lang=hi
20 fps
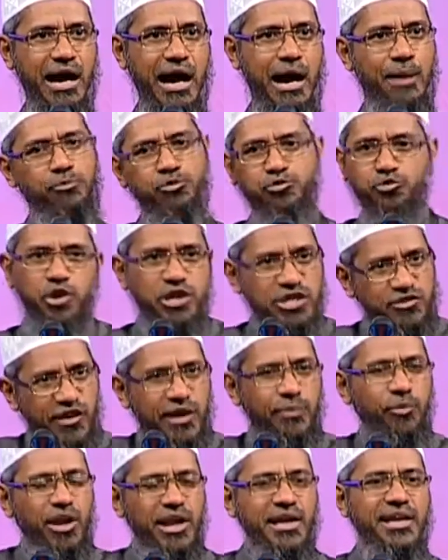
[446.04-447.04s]
आप उसको ईश्वर
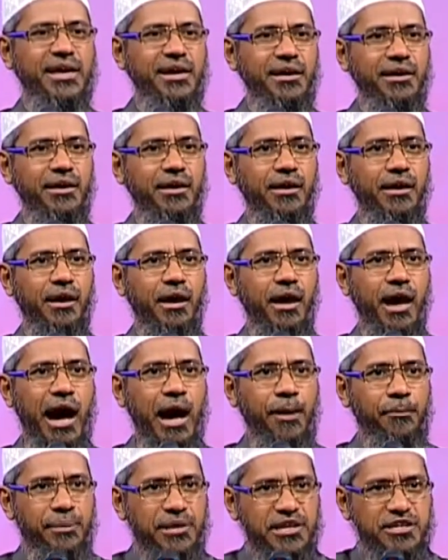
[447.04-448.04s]
बोलेंगे
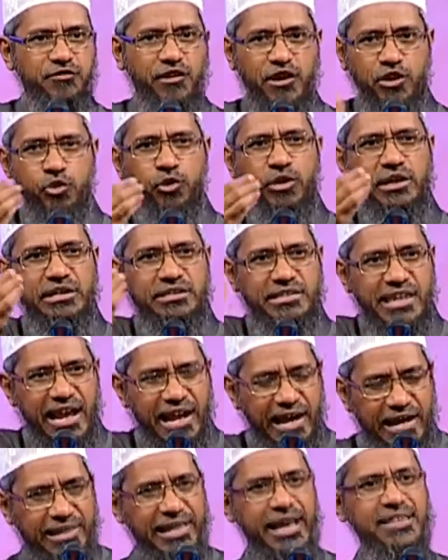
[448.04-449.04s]
आप ईश्वर को इतना
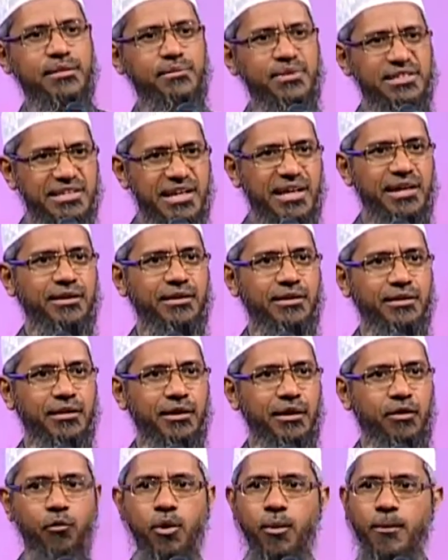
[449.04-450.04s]
घटिया समझ गए
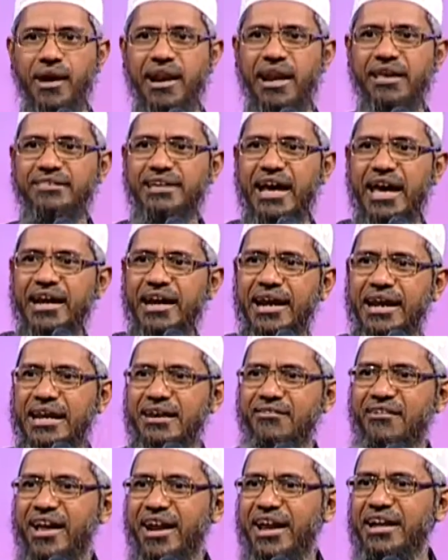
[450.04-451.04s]
वो बलात्कार करने
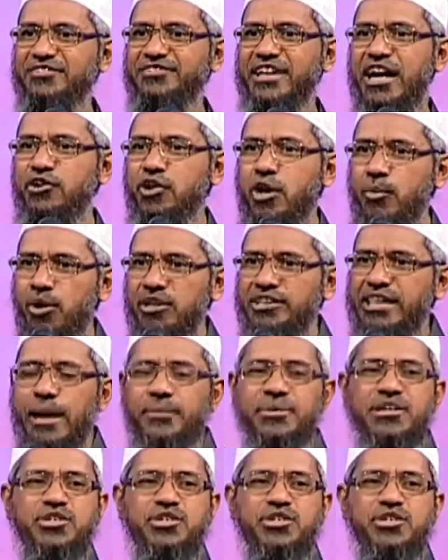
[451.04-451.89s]
वाले इंसान को बोलते आप